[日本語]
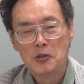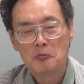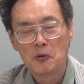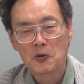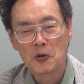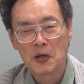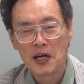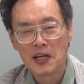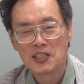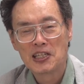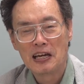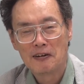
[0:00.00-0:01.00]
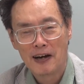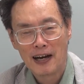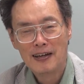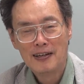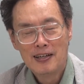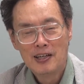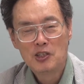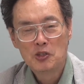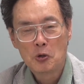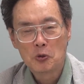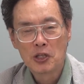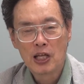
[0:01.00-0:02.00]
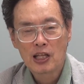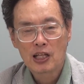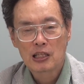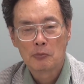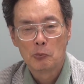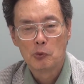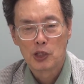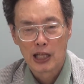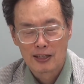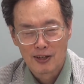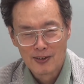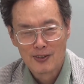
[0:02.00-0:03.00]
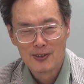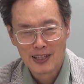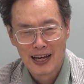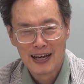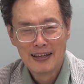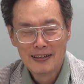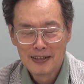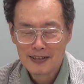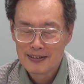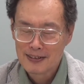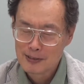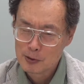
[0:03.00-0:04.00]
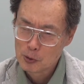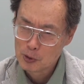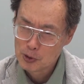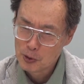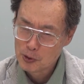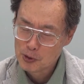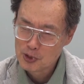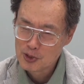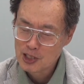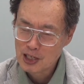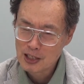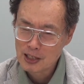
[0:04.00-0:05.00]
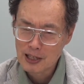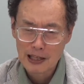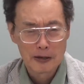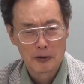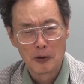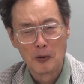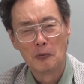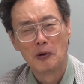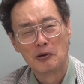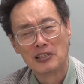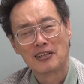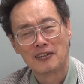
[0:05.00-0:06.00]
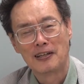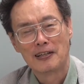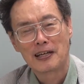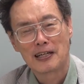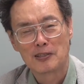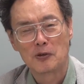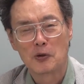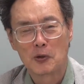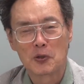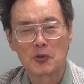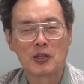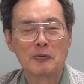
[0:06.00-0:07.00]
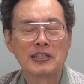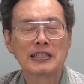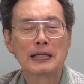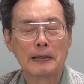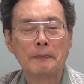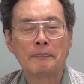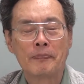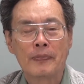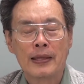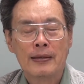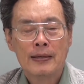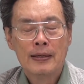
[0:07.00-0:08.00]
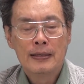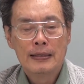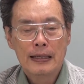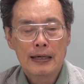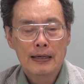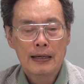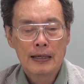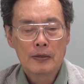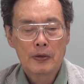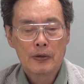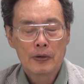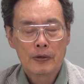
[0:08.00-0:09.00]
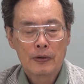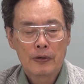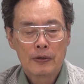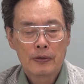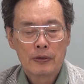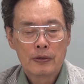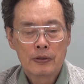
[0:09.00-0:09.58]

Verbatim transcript: 日本との話し合いは1億年経っても無理だというふうなそういう数字が出てたように思いますけどねなんかすごいこと言ってましたね。であの